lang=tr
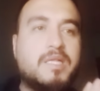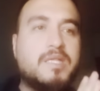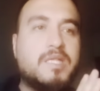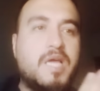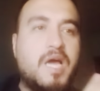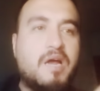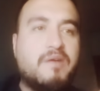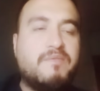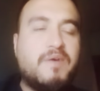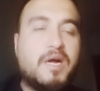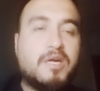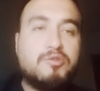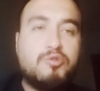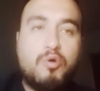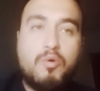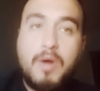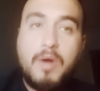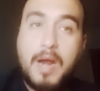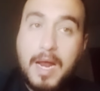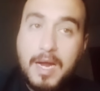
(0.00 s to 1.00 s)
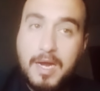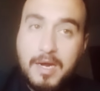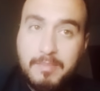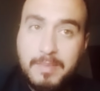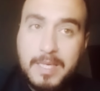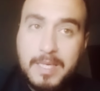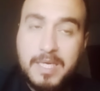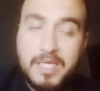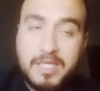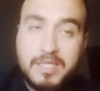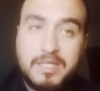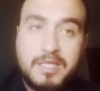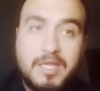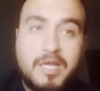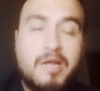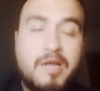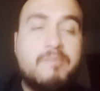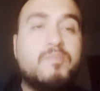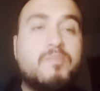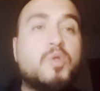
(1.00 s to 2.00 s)
diğer faktörlerle
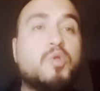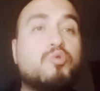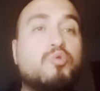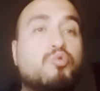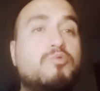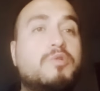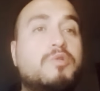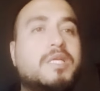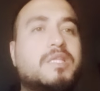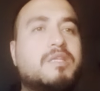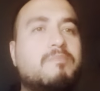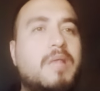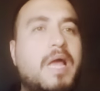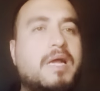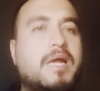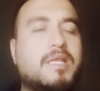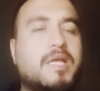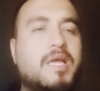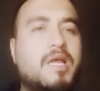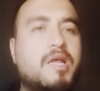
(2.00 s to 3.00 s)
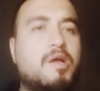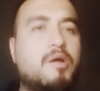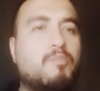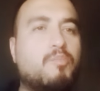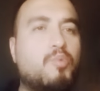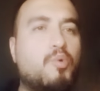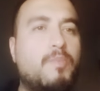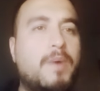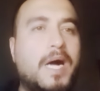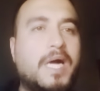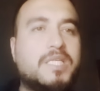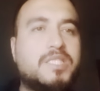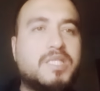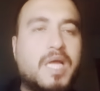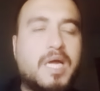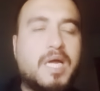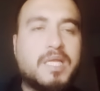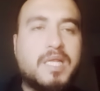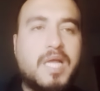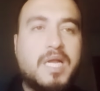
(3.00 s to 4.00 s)
birlikte dul yetimler de bu
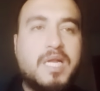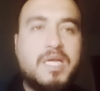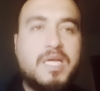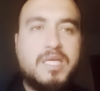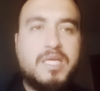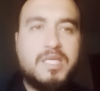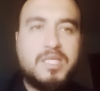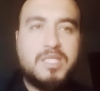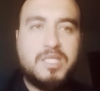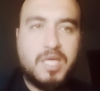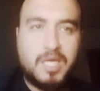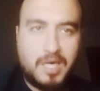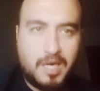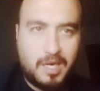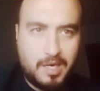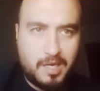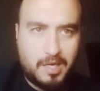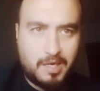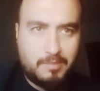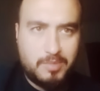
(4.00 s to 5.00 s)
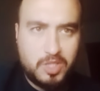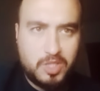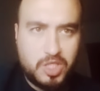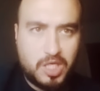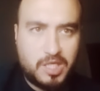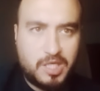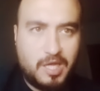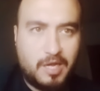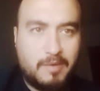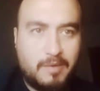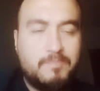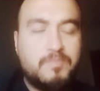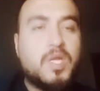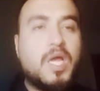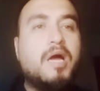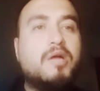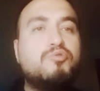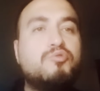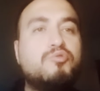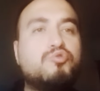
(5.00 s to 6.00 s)
maaşlardan yararlanabilecekler.
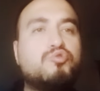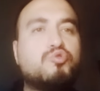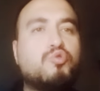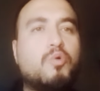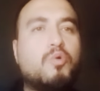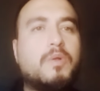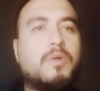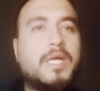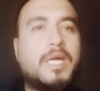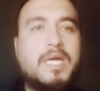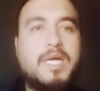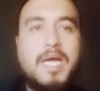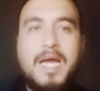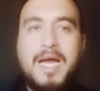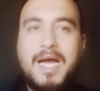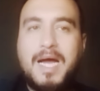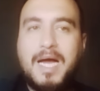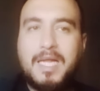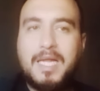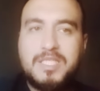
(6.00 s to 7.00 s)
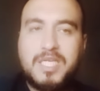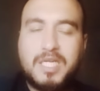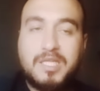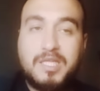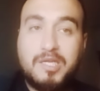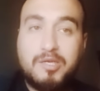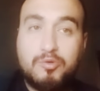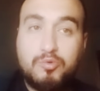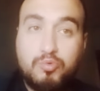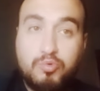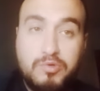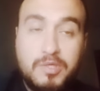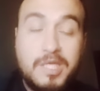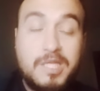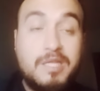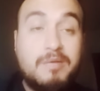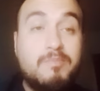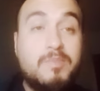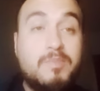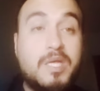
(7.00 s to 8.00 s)
En düşük olarak alacakları dul
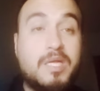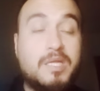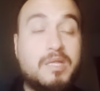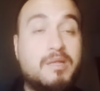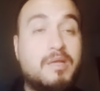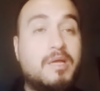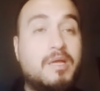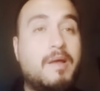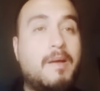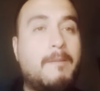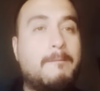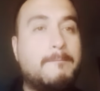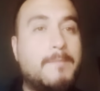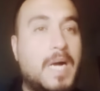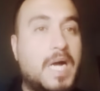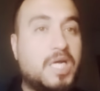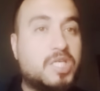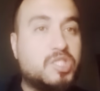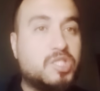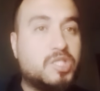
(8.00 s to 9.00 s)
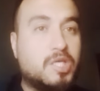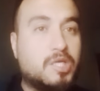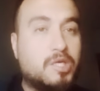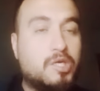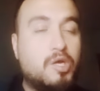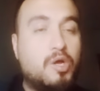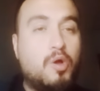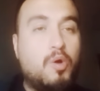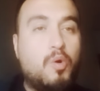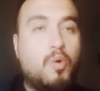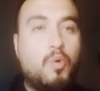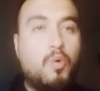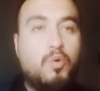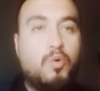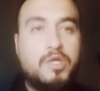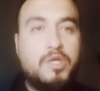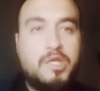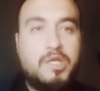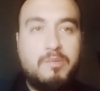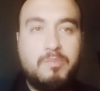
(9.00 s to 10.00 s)
yetimlerin maaşları
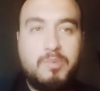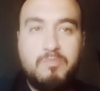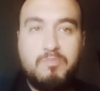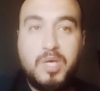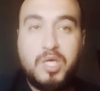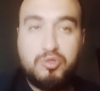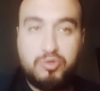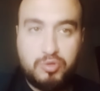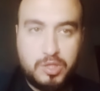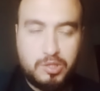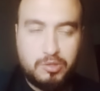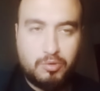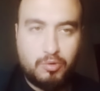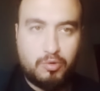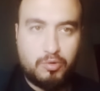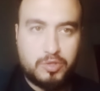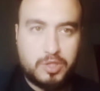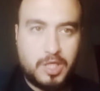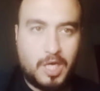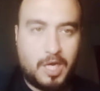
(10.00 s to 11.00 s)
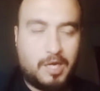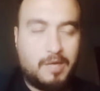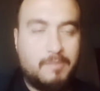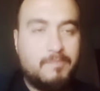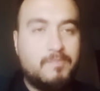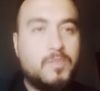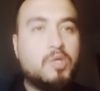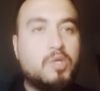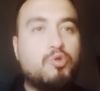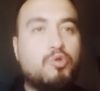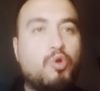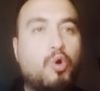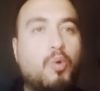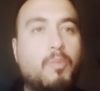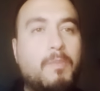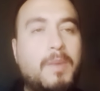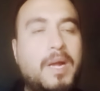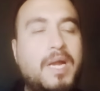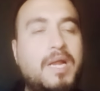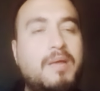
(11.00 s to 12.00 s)
12.500 lira olacak.
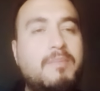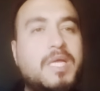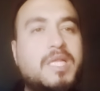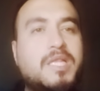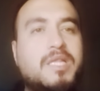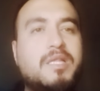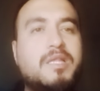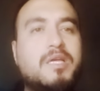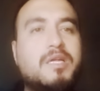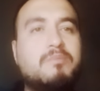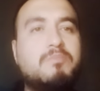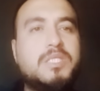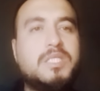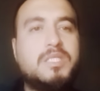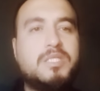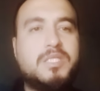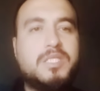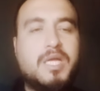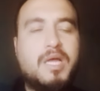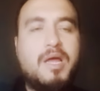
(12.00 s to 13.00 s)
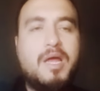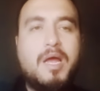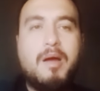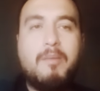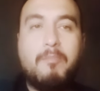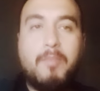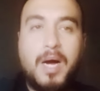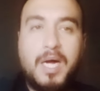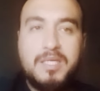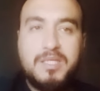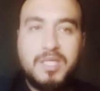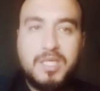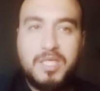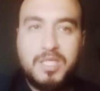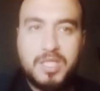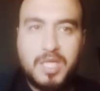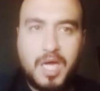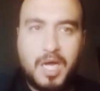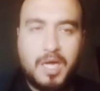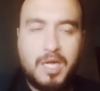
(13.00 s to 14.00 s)
Normal emeklilerimizin ise Mart
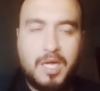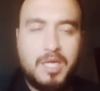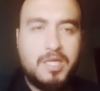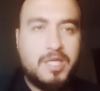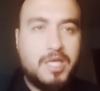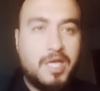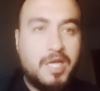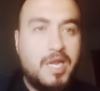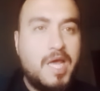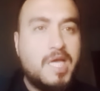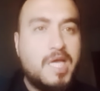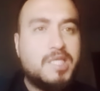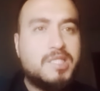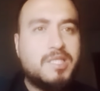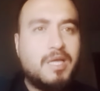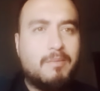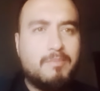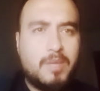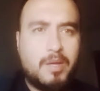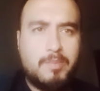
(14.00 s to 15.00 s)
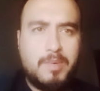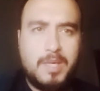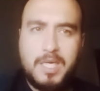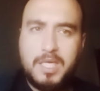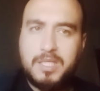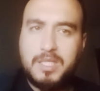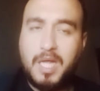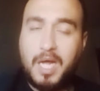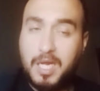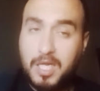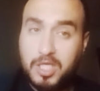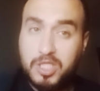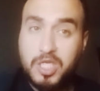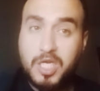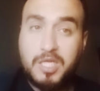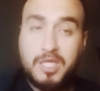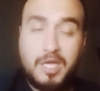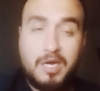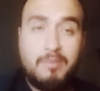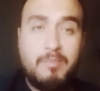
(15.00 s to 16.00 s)
ayında yeni ek zamla birlikte
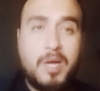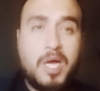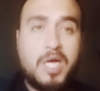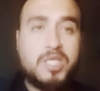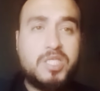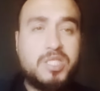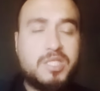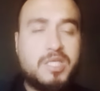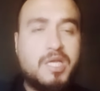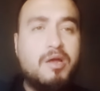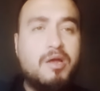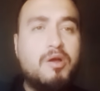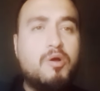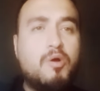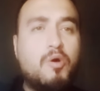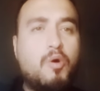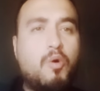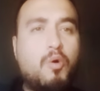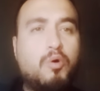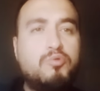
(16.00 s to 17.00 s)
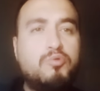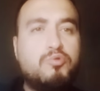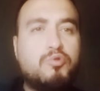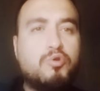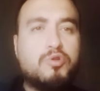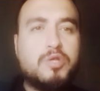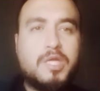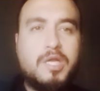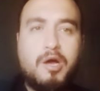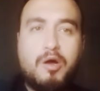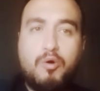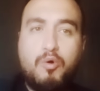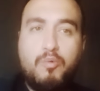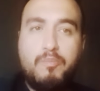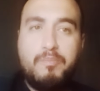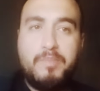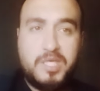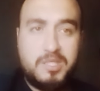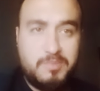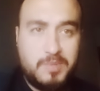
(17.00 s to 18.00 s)
alacakları maaş ise 14 ila
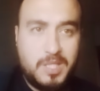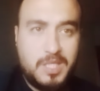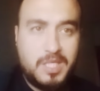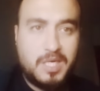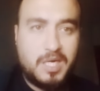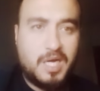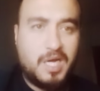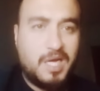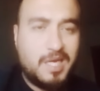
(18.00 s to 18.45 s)
15 bin lira